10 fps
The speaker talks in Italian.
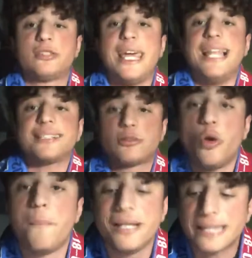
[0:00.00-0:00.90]
e la
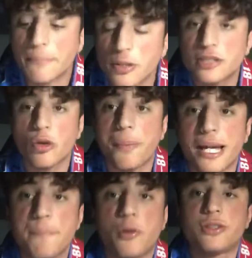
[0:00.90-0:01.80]
stoppi il tempo di stoppare
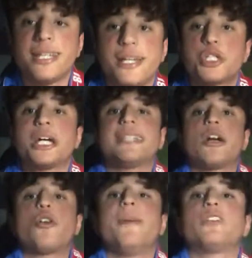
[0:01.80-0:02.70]
il portiere già ti ha
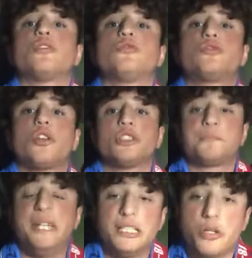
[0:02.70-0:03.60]
coperto tutto lo
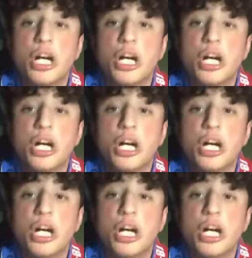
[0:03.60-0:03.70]
specchio